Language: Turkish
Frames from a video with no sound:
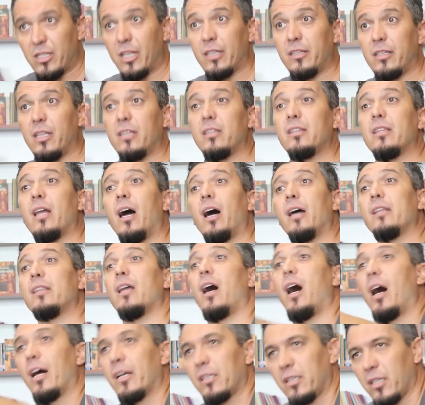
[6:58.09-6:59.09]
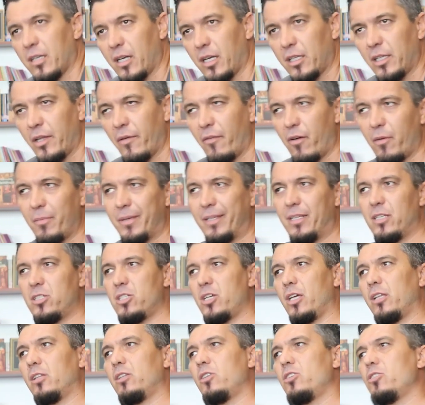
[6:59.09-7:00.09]
zaten daha da artarak devam
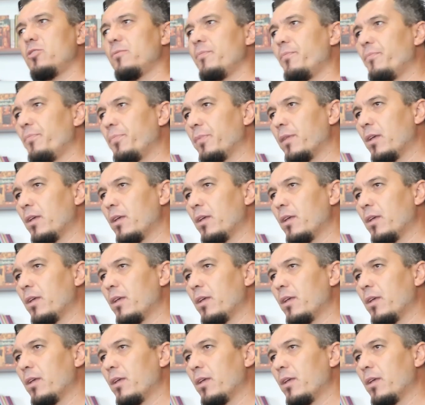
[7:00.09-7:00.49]
edecektir.